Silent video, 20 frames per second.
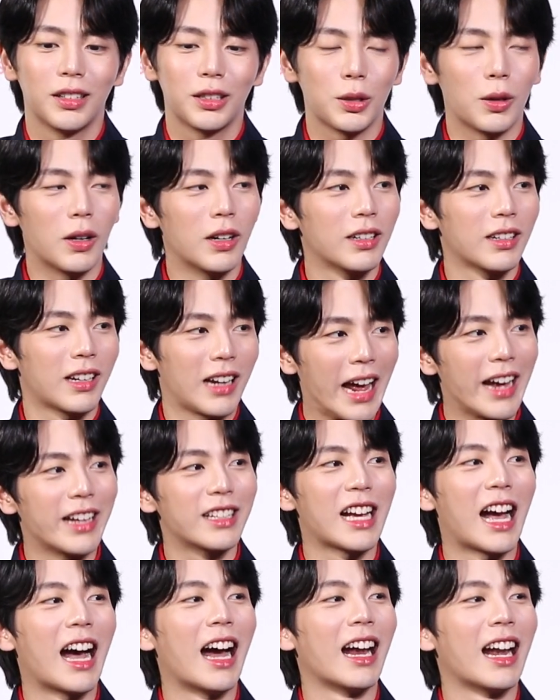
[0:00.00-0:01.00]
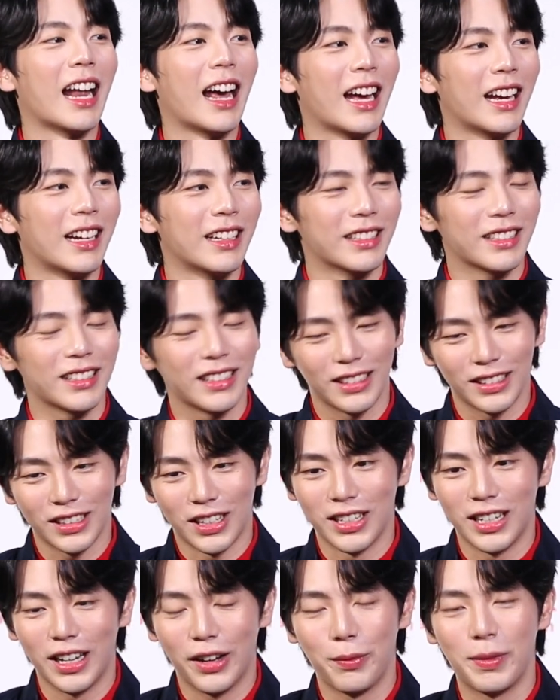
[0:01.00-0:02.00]
ช่วงใกล้ถ่ายละต
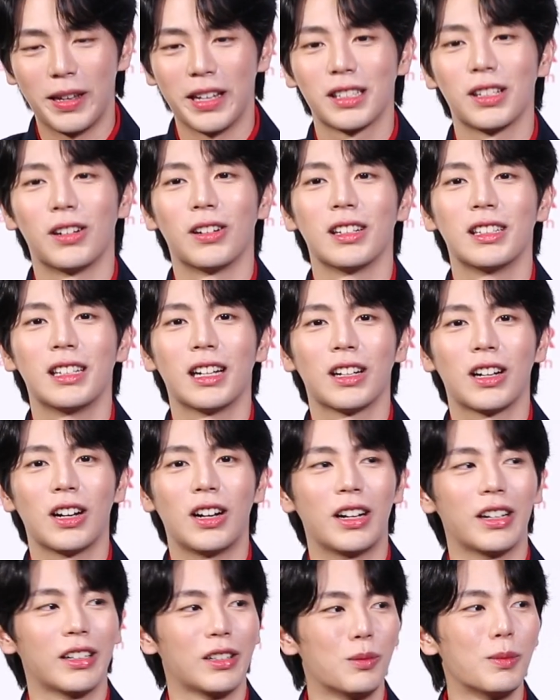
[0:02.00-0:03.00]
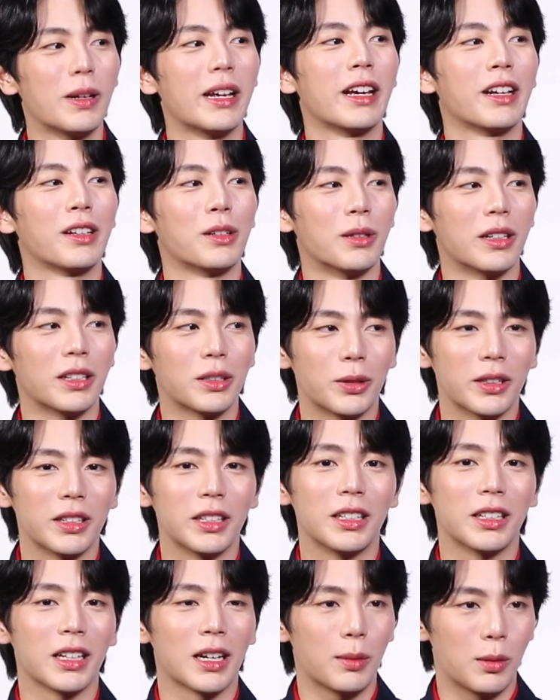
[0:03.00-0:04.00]
อนนี้เรามีอีก 2 เรื่องก็ทุ่มเทอยู่ในส่วน
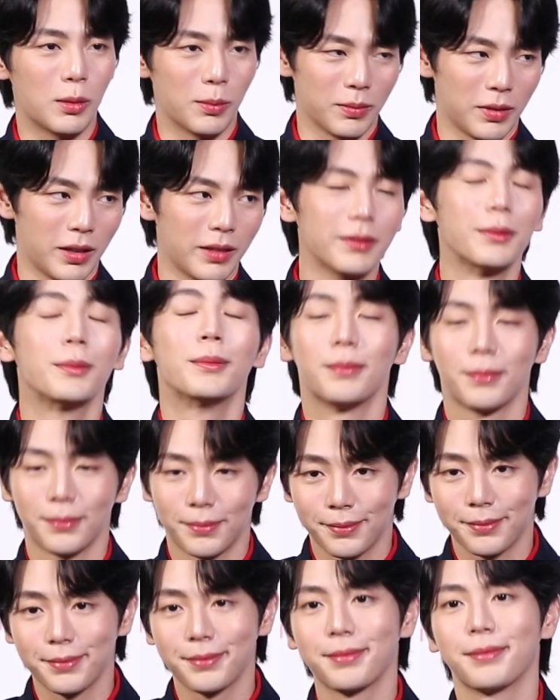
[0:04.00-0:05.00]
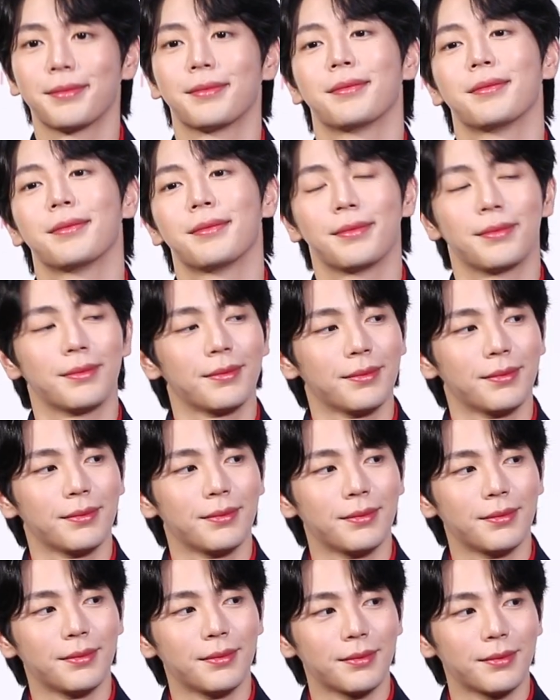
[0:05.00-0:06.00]
นี้ครับผมก็งานหนักก็
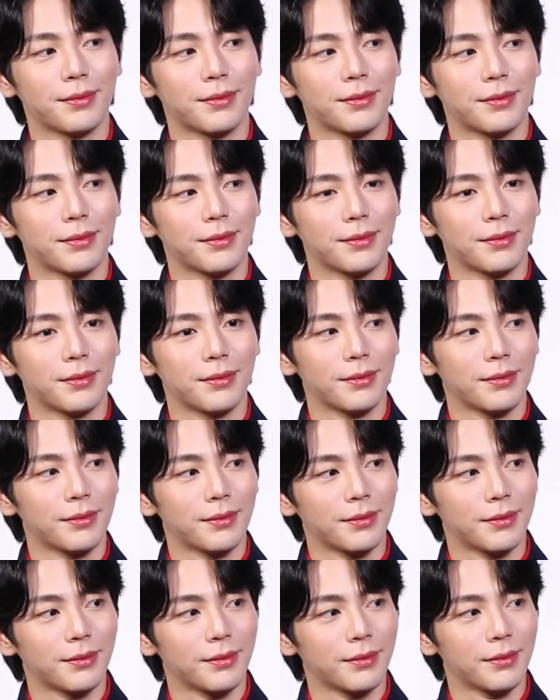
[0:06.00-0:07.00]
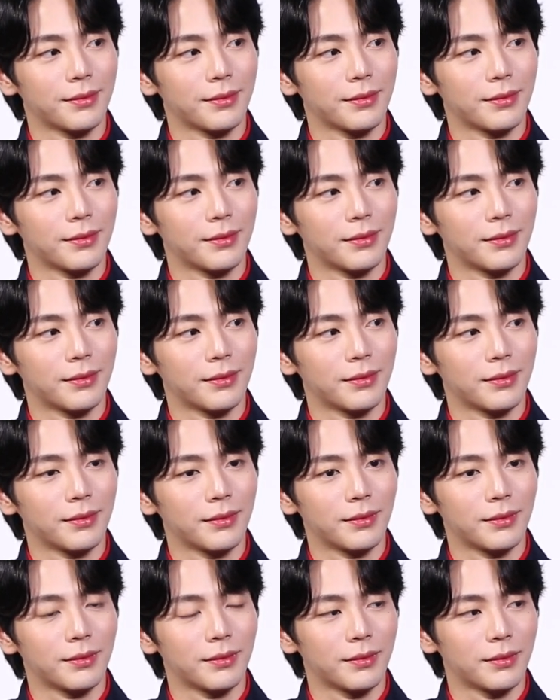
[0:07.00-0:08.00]
ยังทุ่มเทเวลาการดูการเรียนต่อ
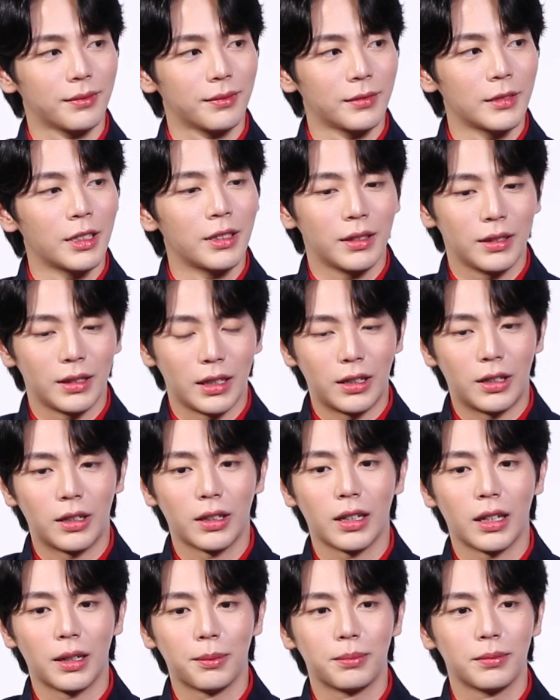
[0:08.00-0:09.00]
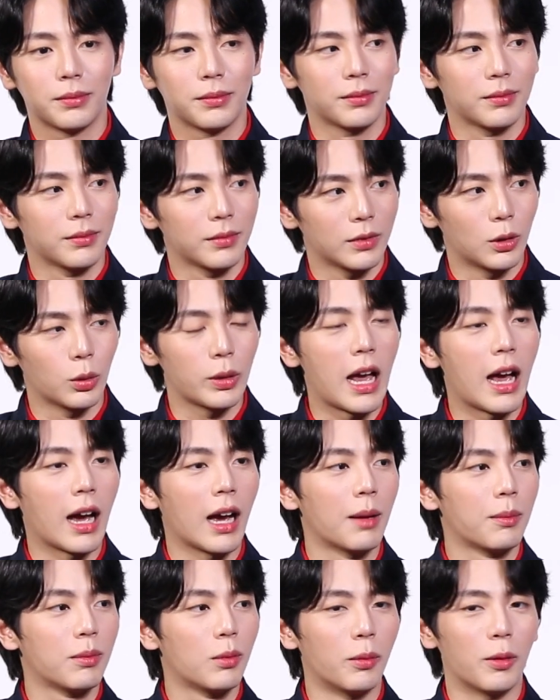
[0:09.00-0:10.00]
เองไปแล้วเลยแน่นอนครับทุกอย่าง
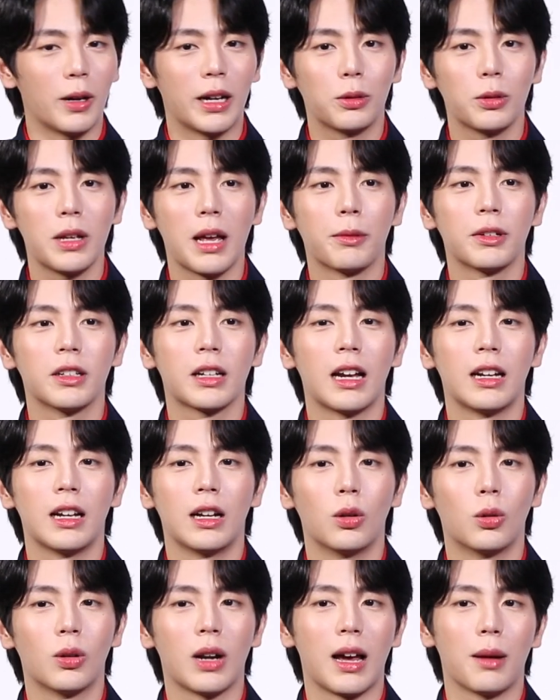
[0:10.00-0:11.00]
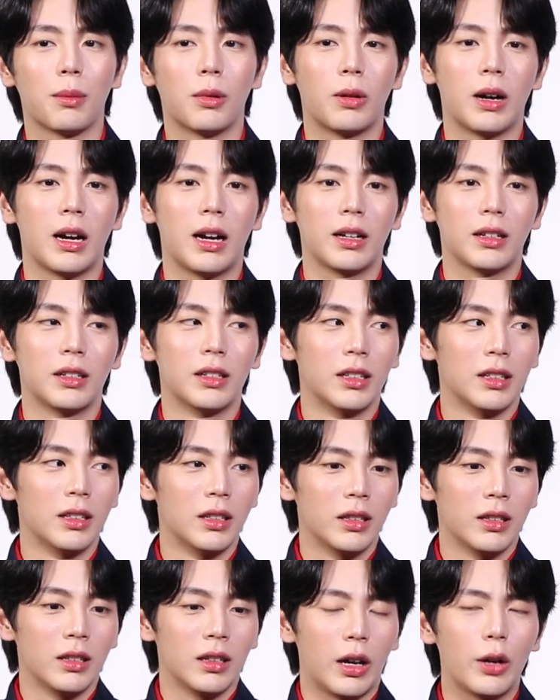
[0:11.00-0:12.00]
ครับผมว่าทุกอย่างคือการเรียนรู้แหละเพราะว่า
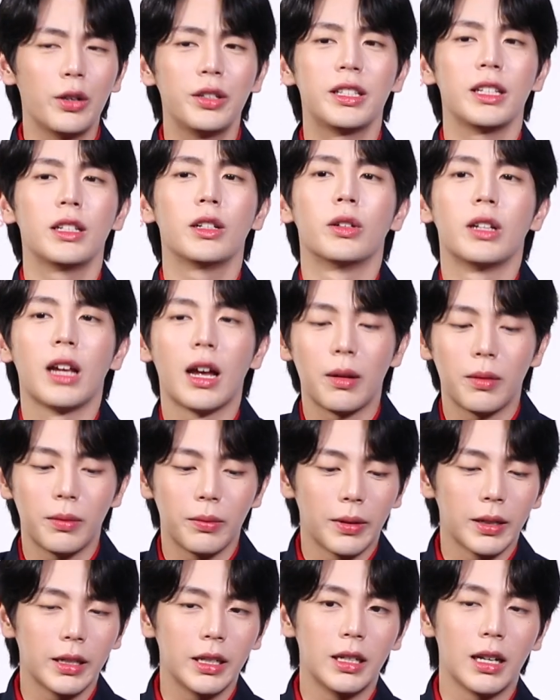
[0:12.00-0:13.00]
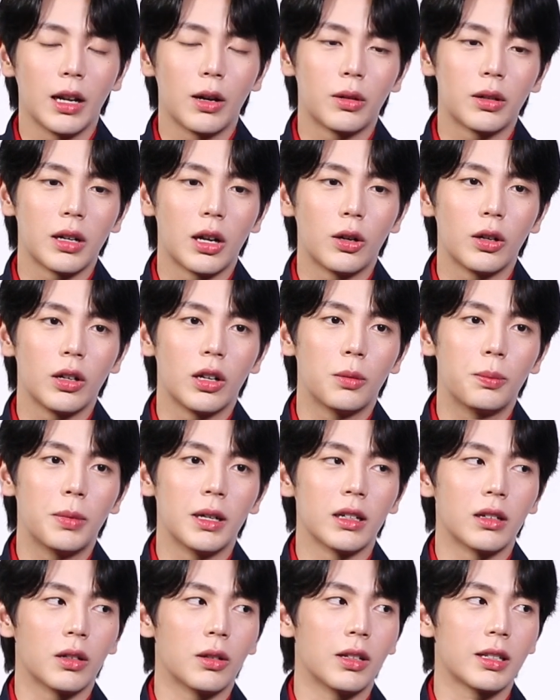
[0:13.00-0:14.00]
เอาจริงๆเดี๋ยวนี้บางทีเราเราเรา
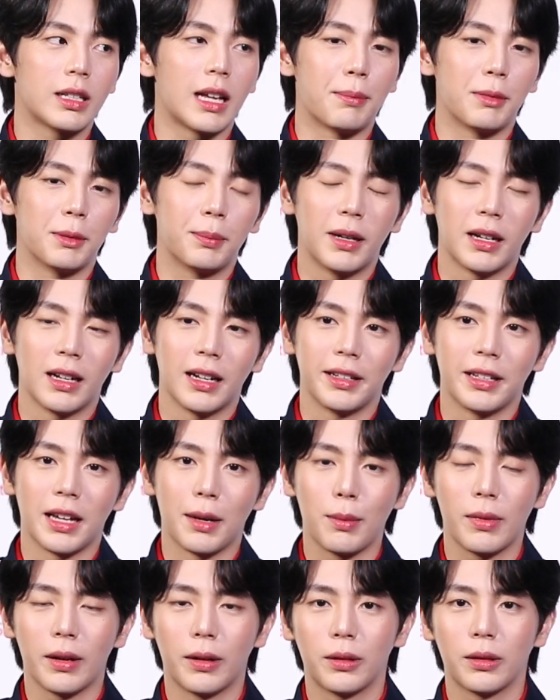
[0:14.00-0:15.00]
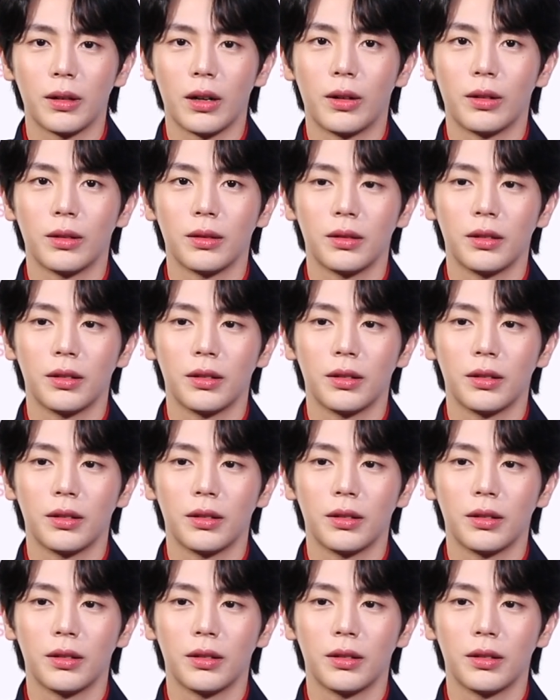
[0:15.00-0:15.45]
เปิดโทรศัพท์เปิดอะไรเงี้ยเราเรา